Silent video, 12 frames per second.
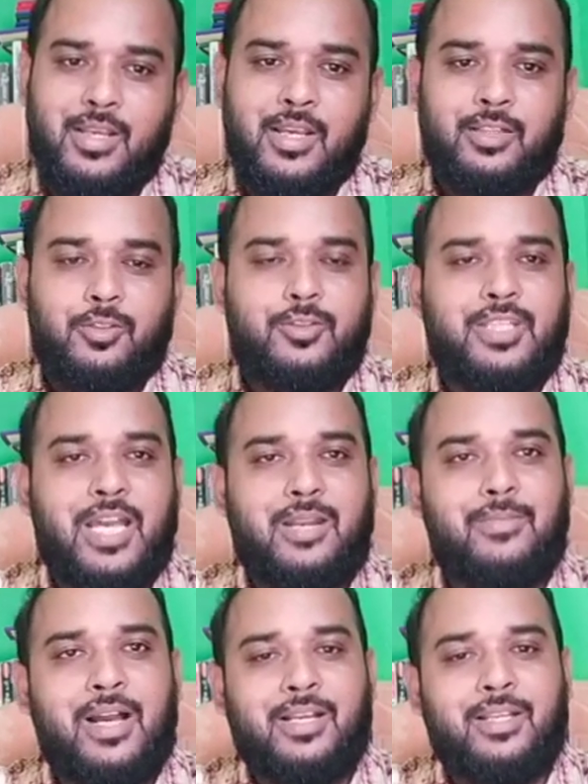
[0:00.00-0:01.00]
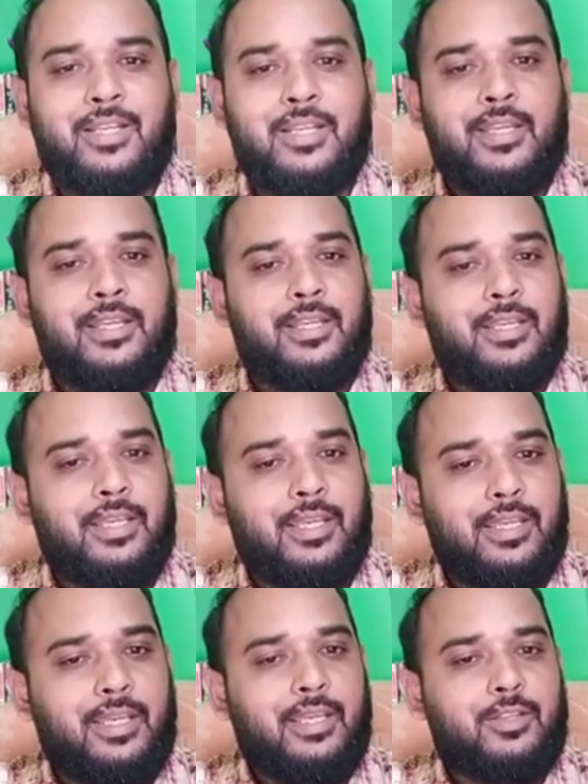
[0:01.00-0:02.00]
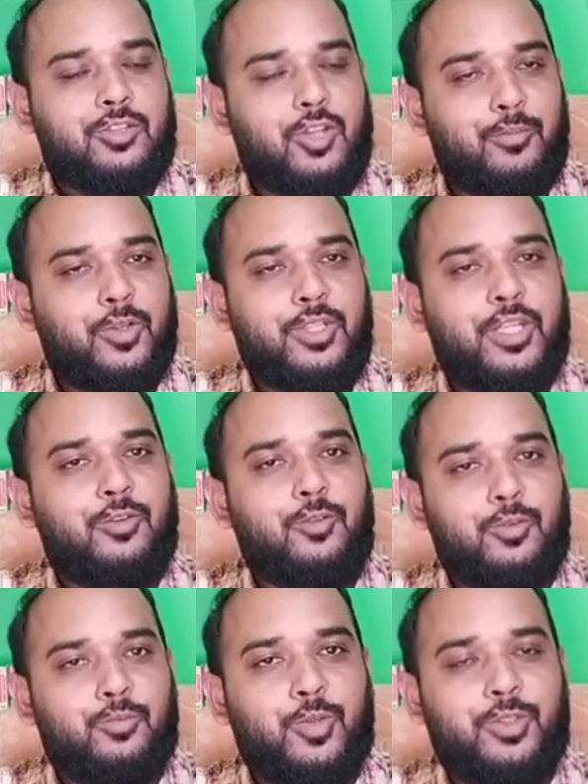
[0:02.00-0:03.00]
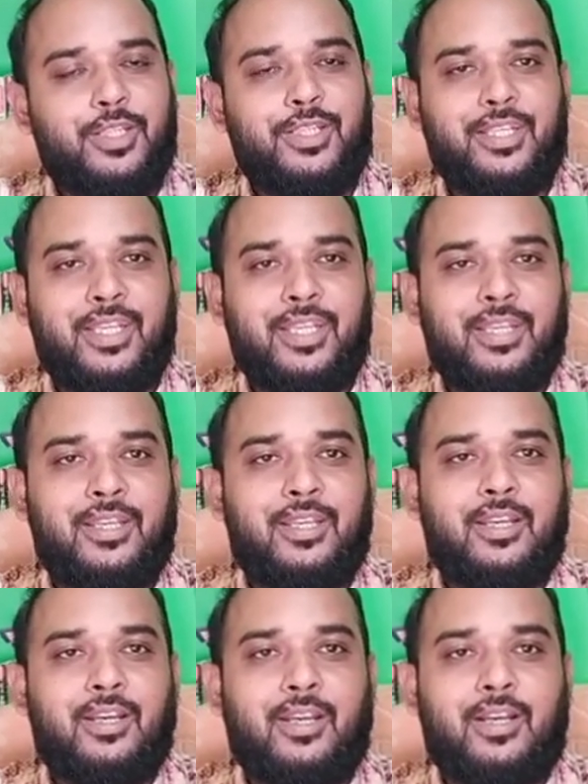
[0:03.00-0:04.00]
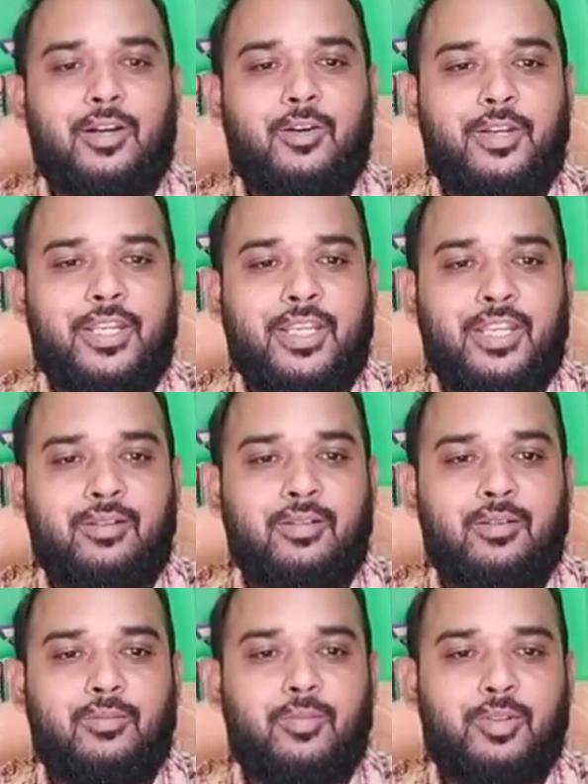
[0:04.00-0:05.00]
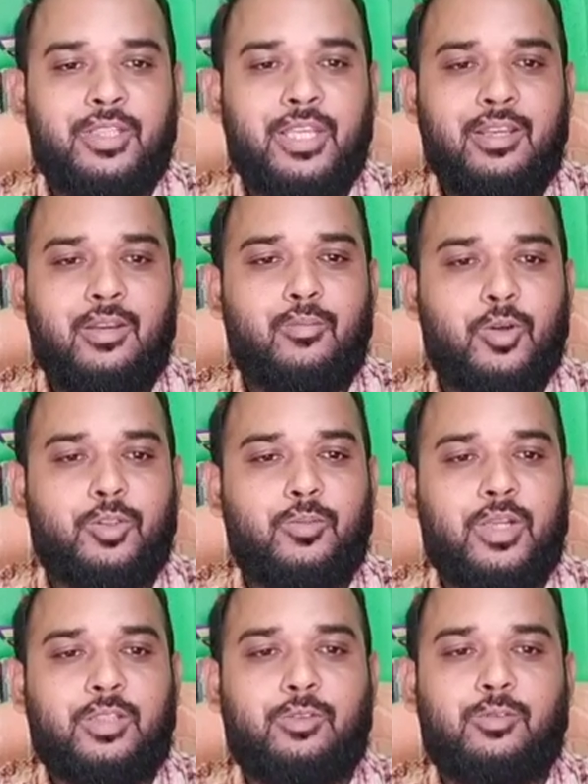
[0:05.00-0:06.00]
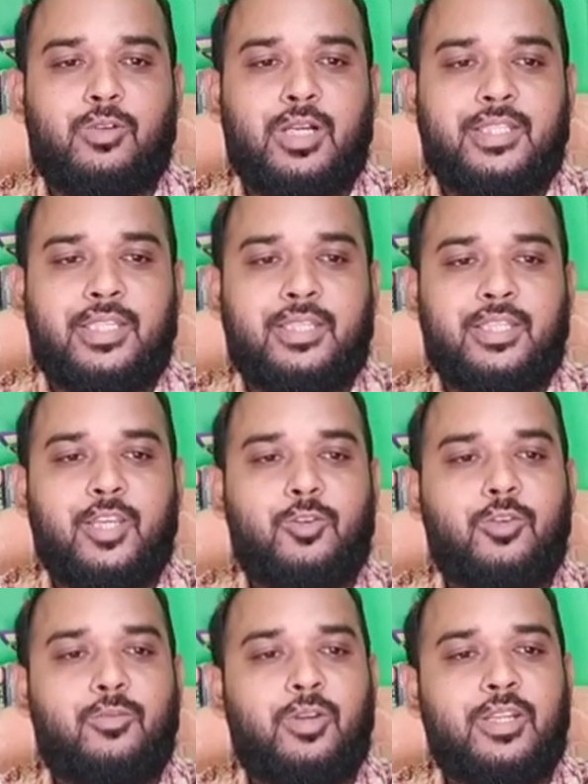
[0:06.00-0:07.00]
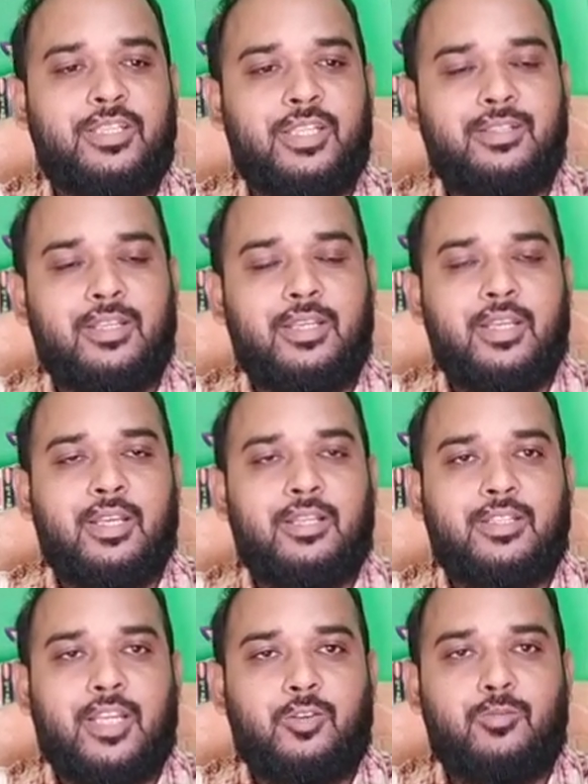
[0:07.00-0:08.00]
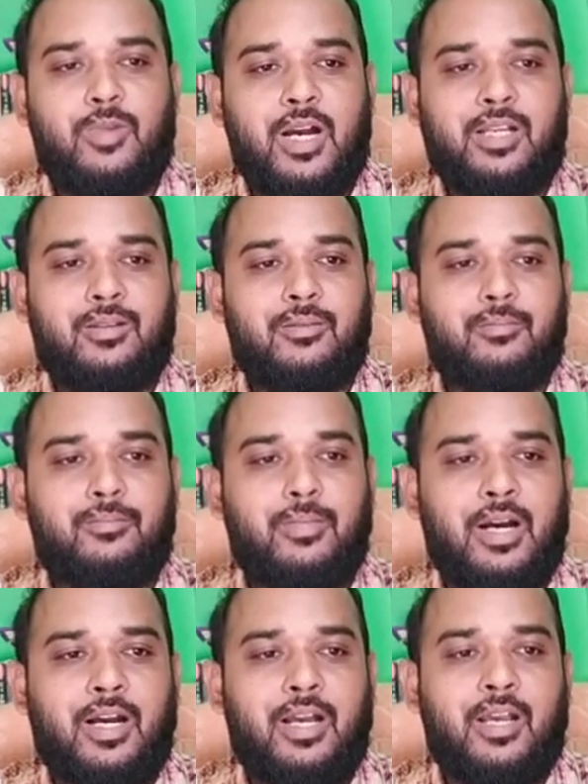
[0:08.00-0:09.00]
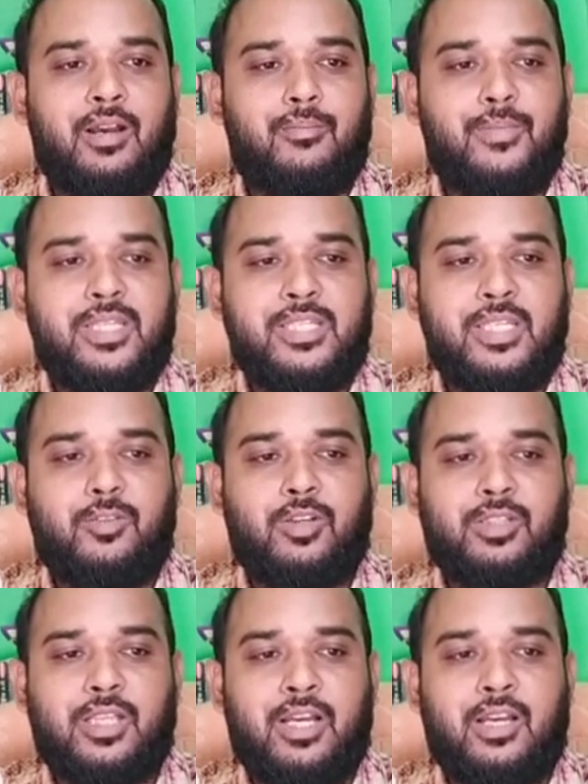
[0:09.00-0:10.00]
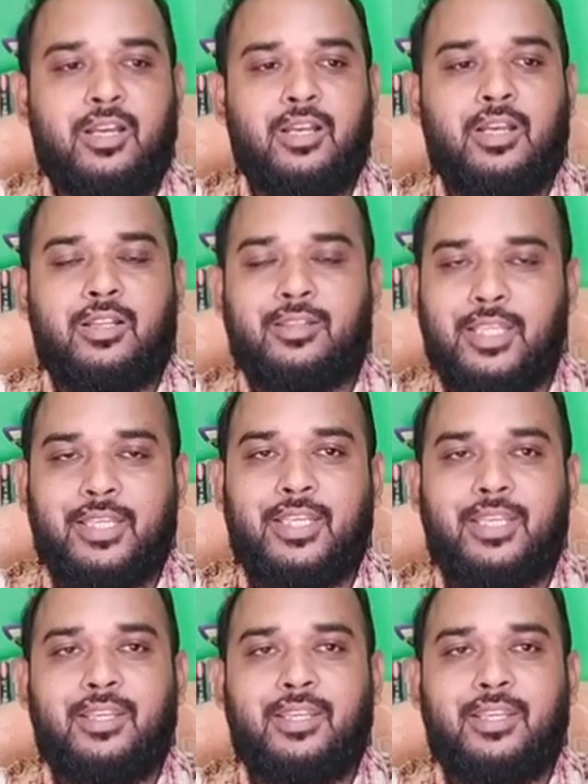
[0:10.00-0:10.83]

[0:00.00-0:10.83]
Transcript: তো চারবাক শব্দটির উৎপত্তি নিয়ে অনেকের মধ্যে মত পার্থক্য আছে কেউ কেউ বলেছেন চারুবাক বা মিষ্টি কথা থেকে